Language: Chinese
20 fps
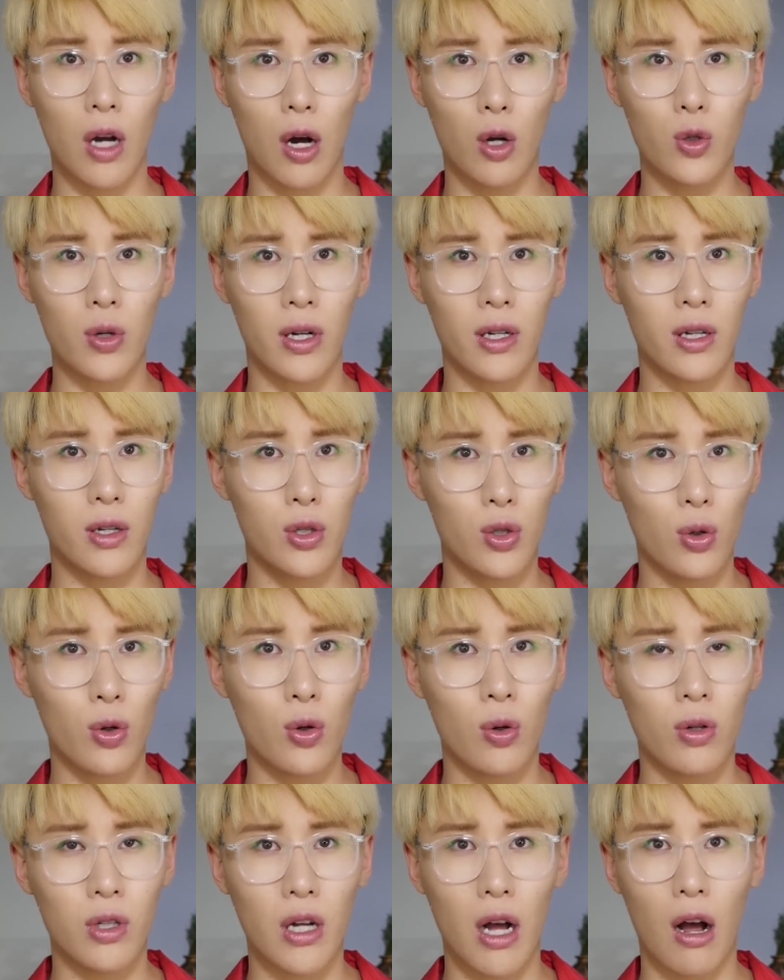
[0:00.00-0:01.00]
膏状的修
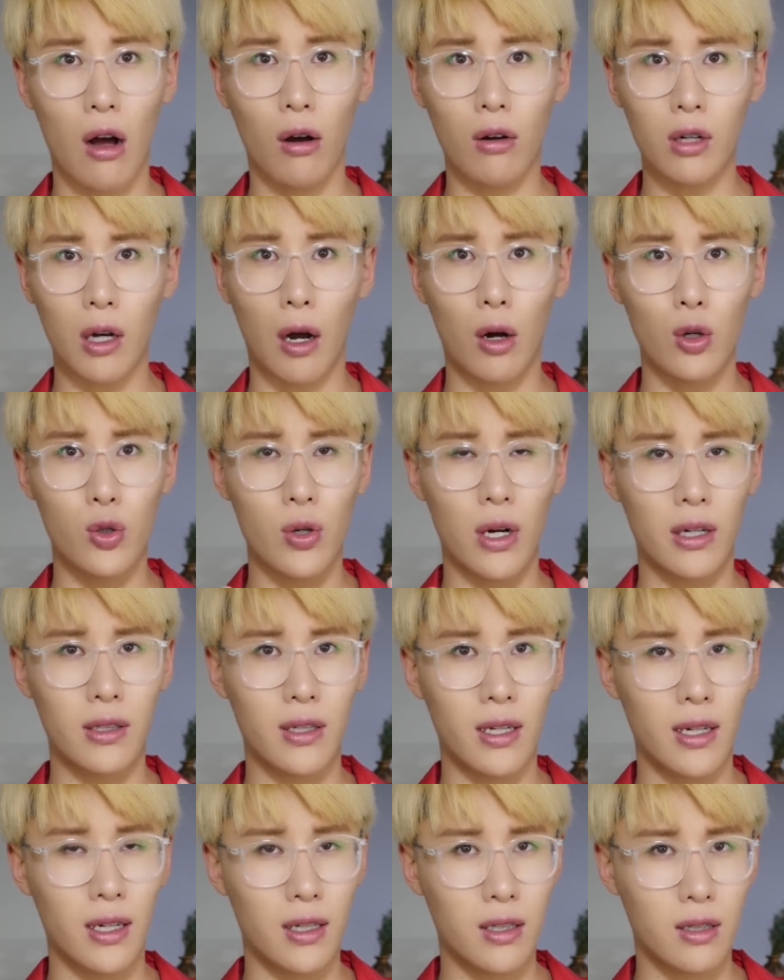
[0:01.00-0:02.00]
容膏、膏状
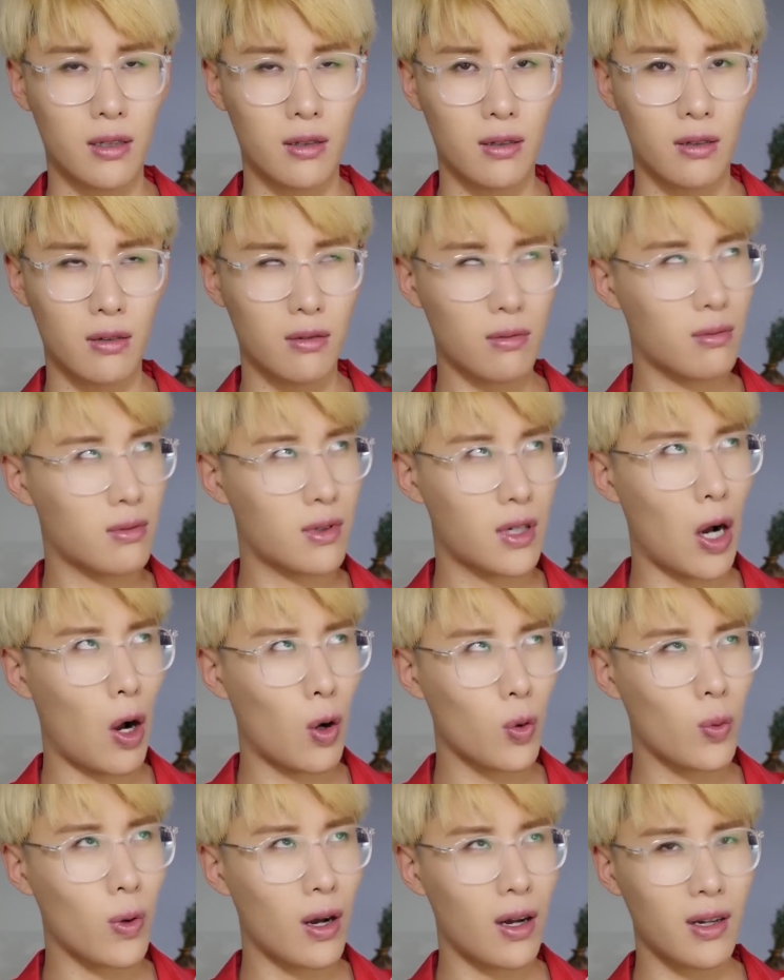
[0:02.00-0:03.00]
的高
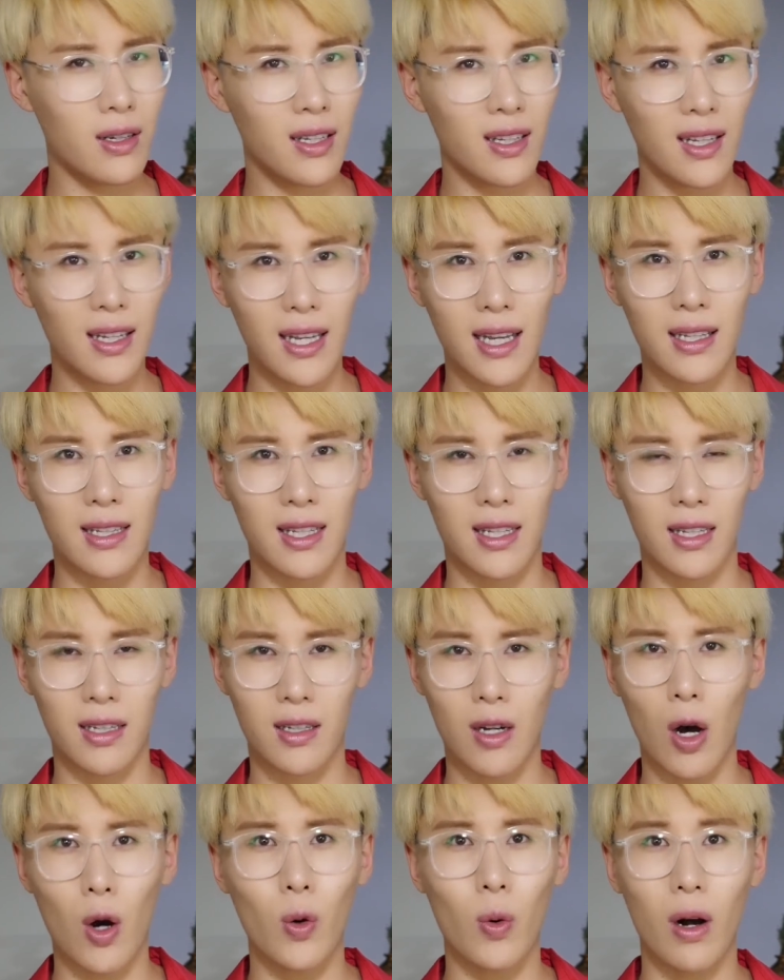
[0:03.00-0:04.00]
光、液体
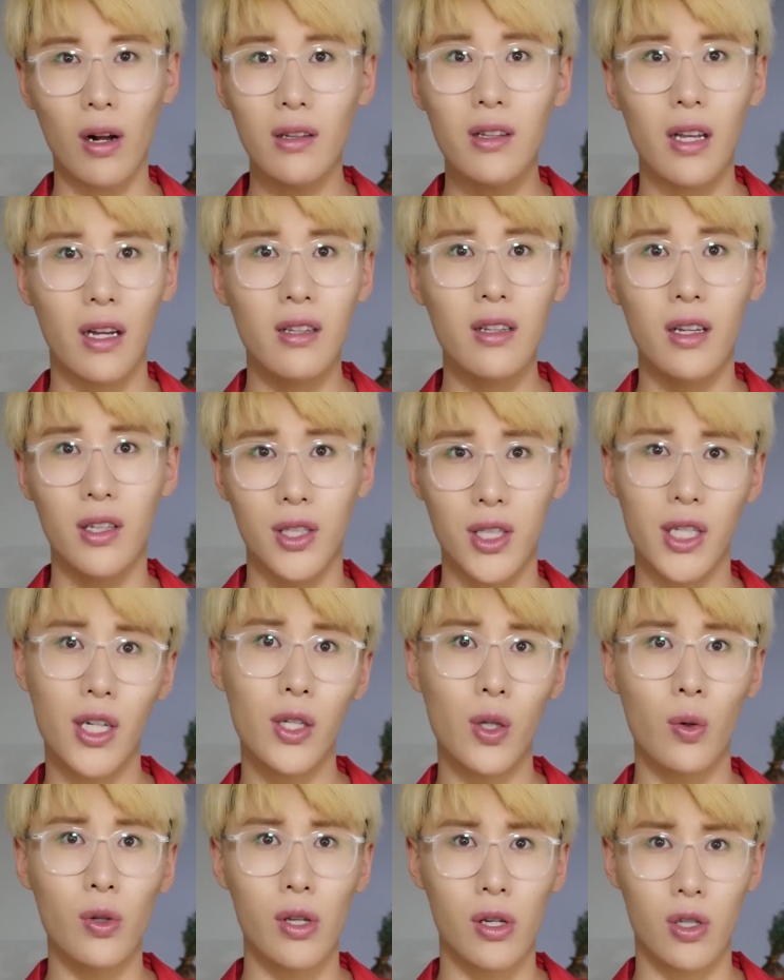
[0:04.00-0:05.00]
高光等等这些
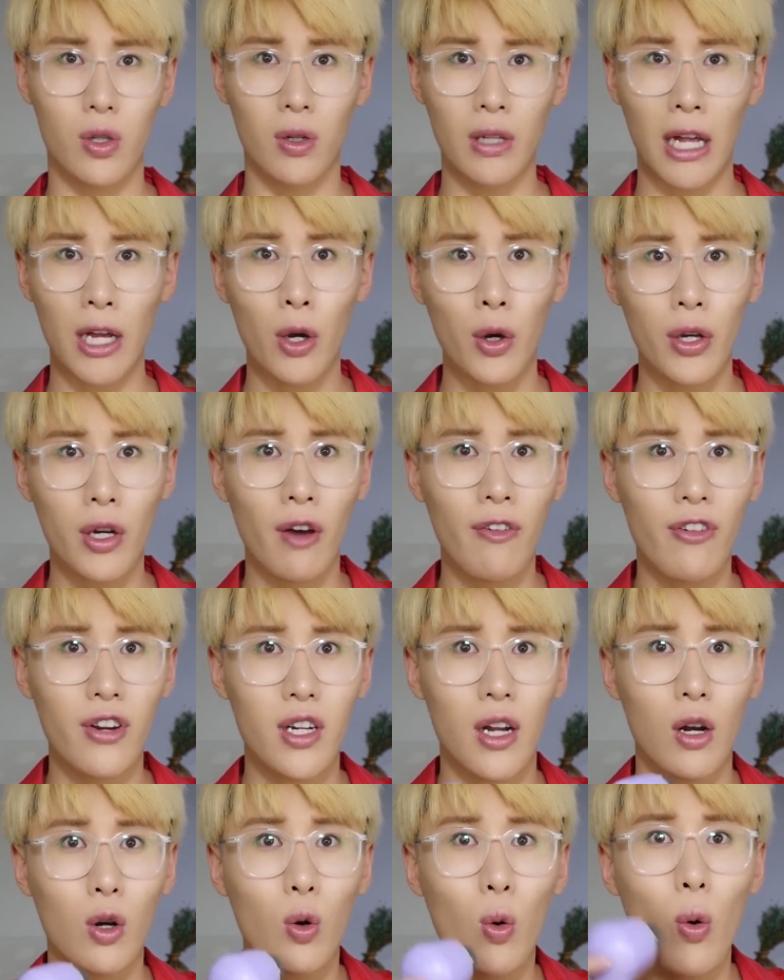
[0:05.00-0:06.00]
东西的时候，它有一个非
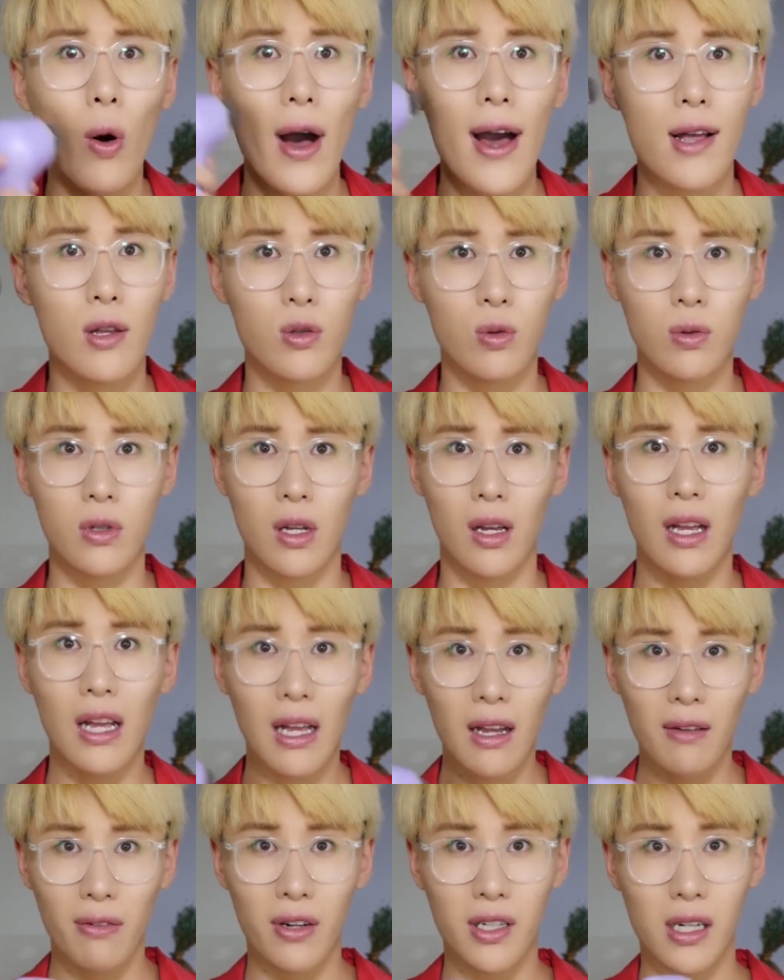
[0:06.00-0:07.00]
常快速的、
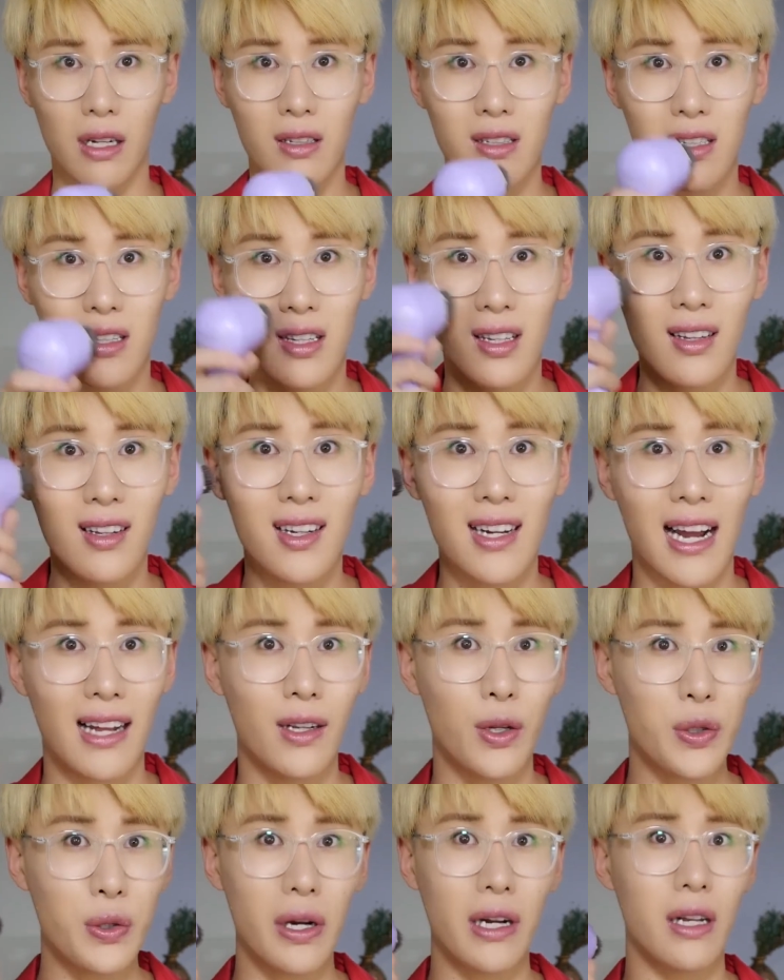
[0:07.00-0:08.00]
非常自然
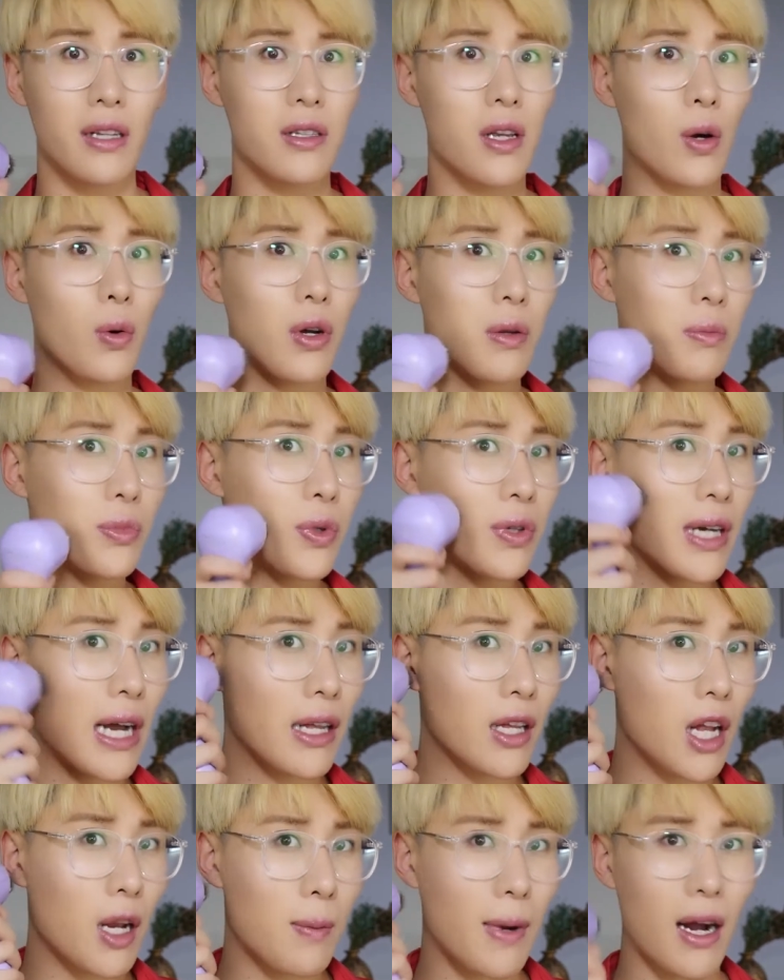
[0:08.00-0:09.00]
的晕染效果，你们都看
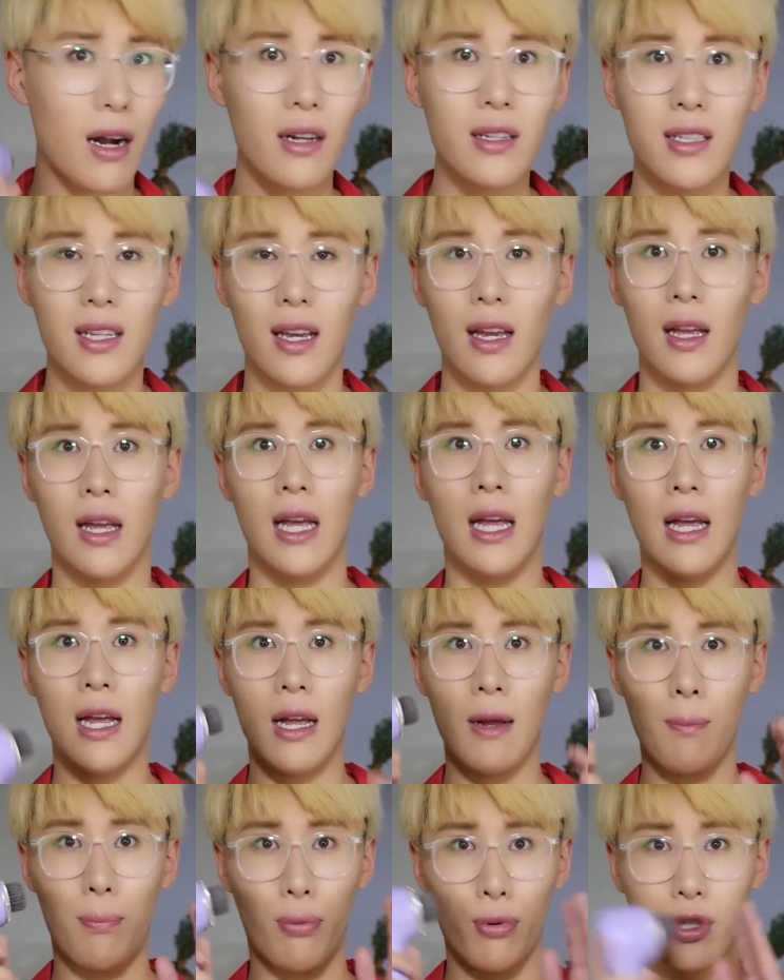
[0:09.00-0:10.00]
到了吧？而且
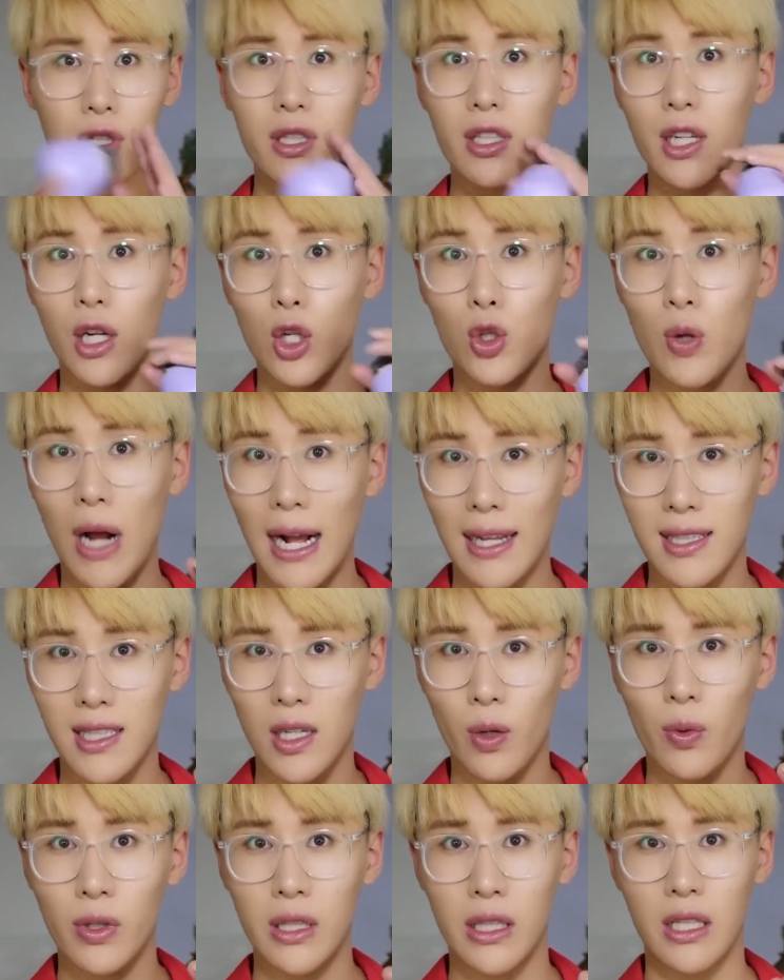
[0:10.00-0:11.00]
不是这个刷子的
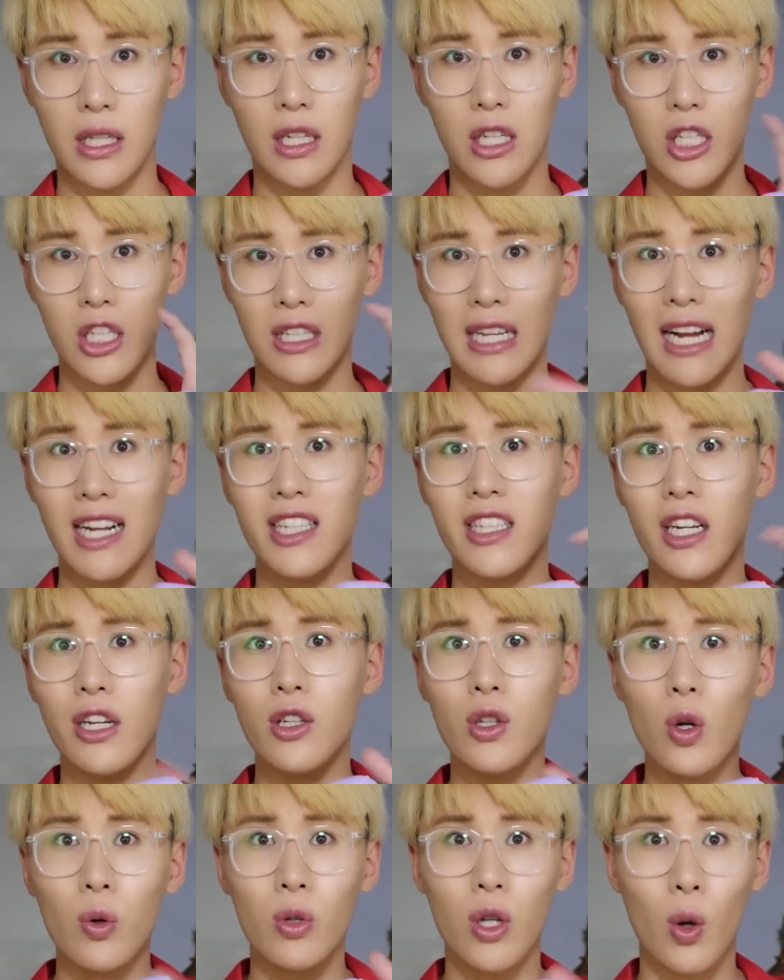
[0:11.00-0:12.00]
问题，是它
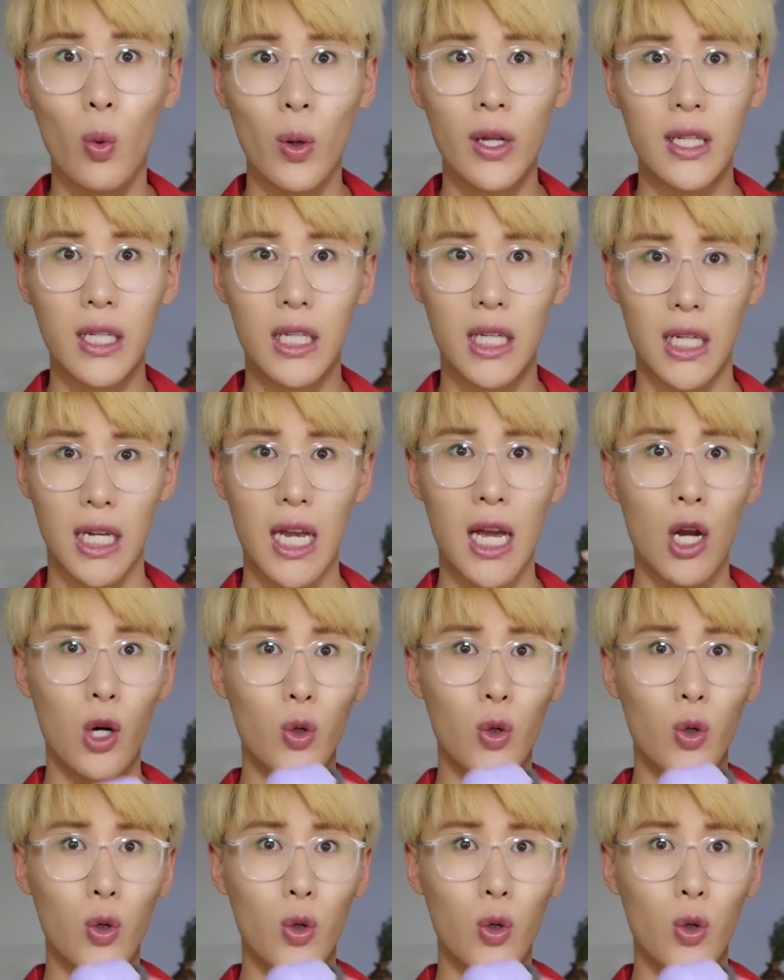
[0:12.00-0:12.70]
震动的问题。